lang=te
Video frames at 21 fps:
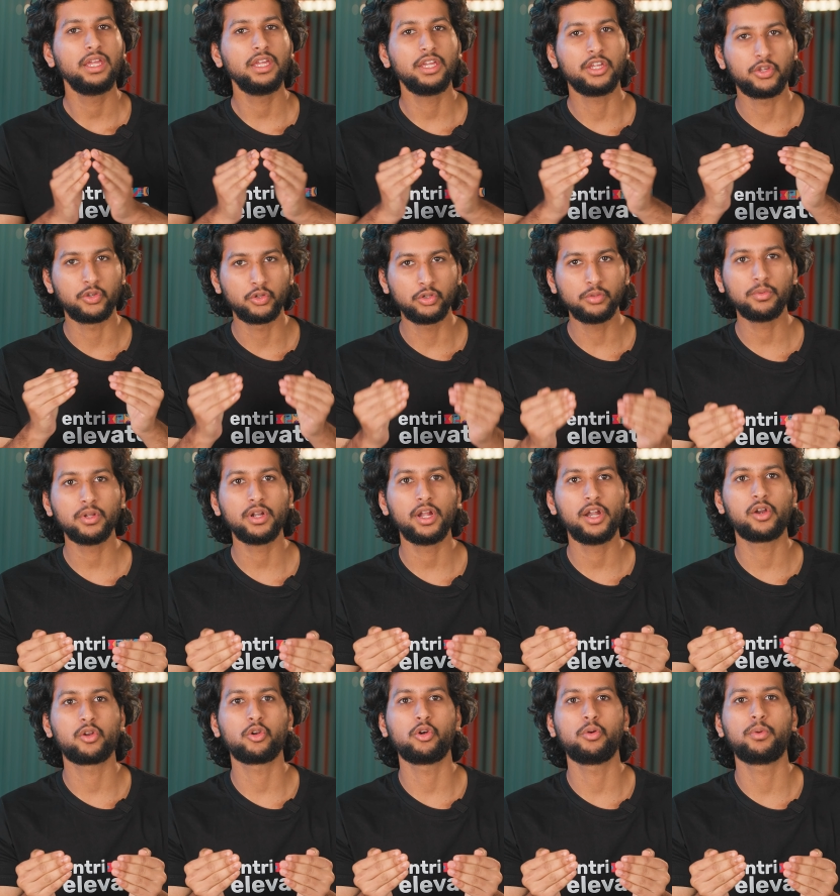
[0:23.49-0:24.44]
ఈ
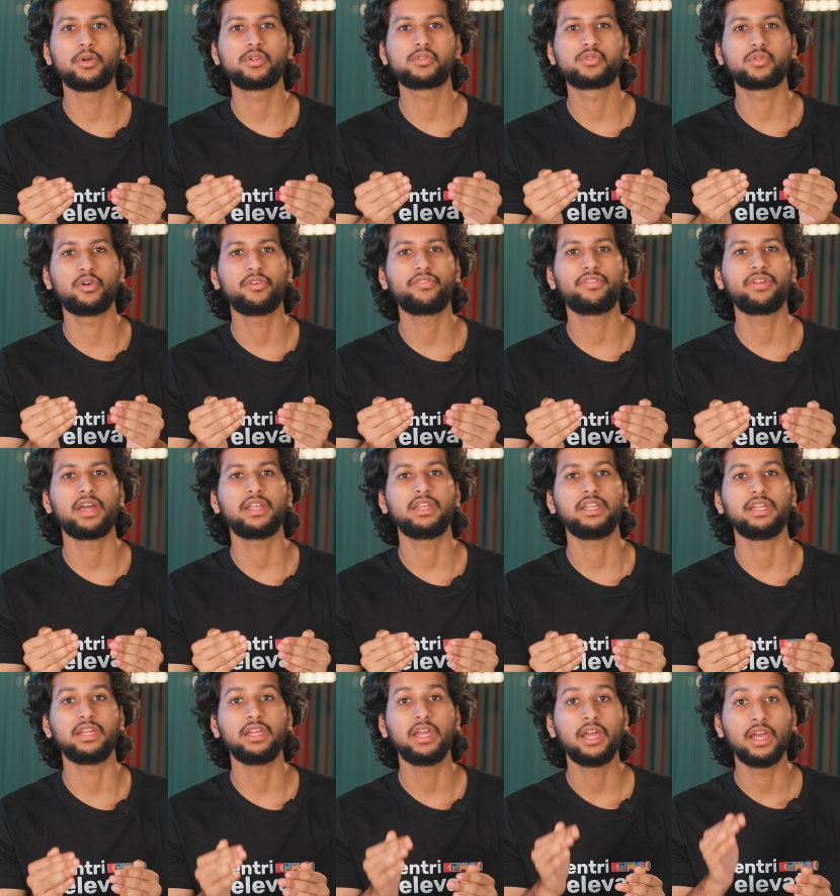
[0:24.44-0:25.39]
హ్యూమనాయిడ్ రోబోట్
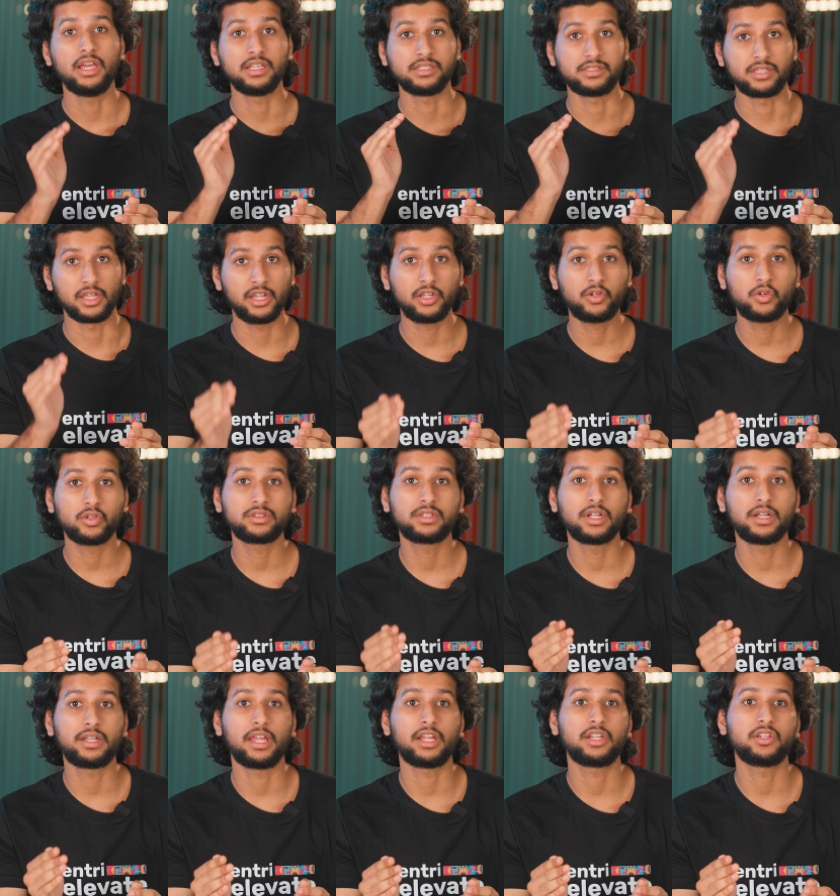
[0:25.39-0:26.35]
సోఫియాని సరికొత్త
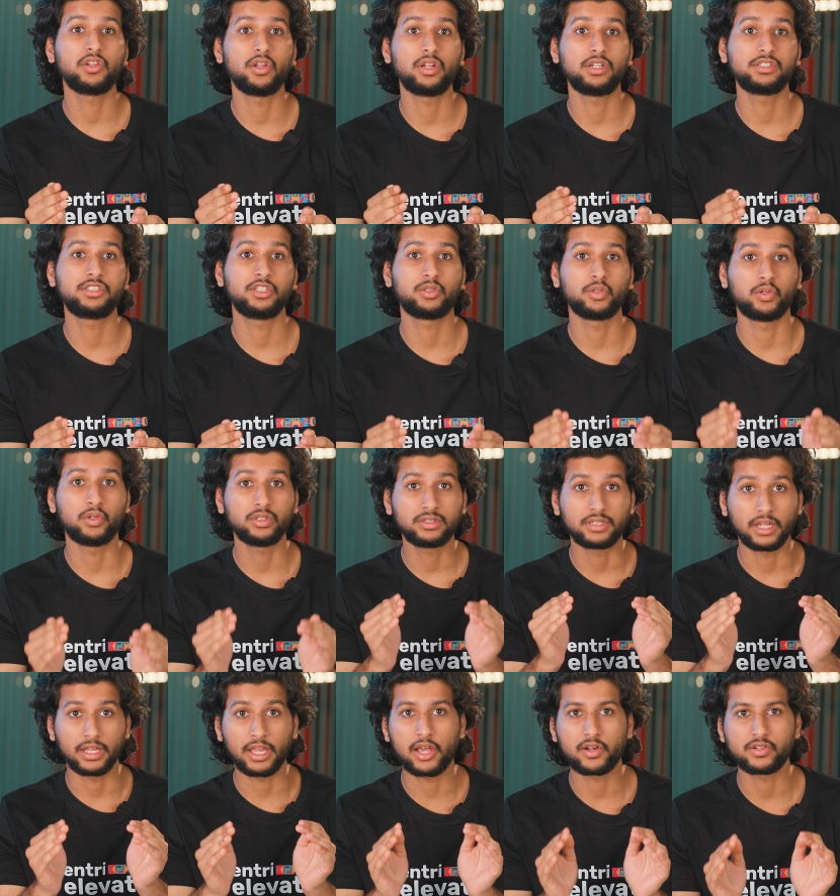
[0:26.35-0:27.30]
టెక్నాలజీతో
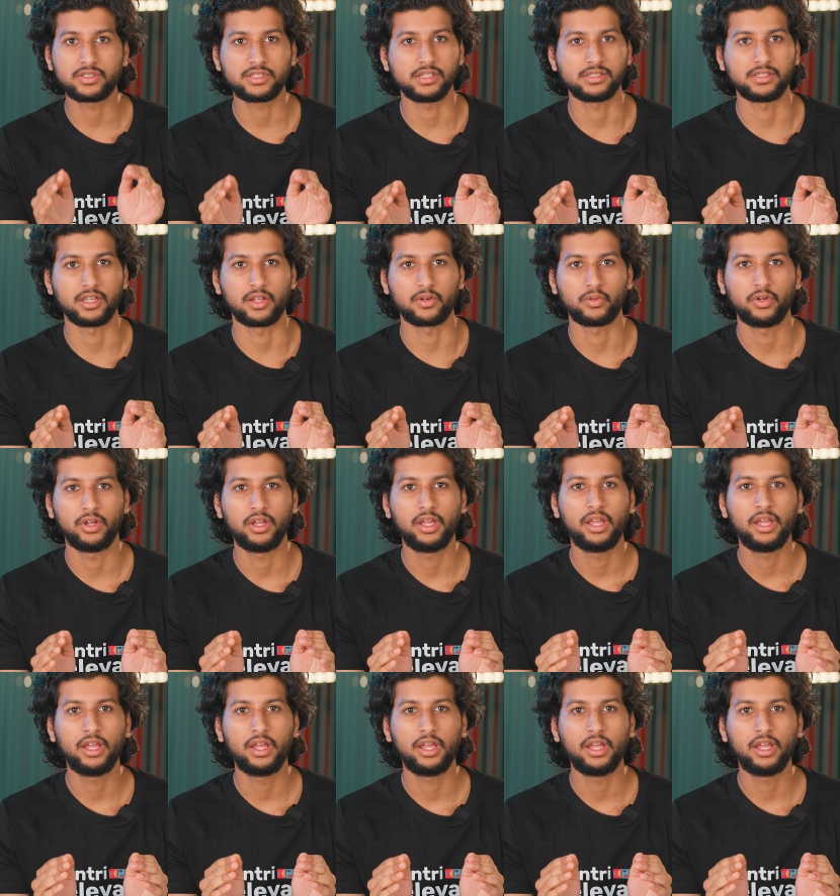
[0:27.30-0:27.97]
తయారు చేశారు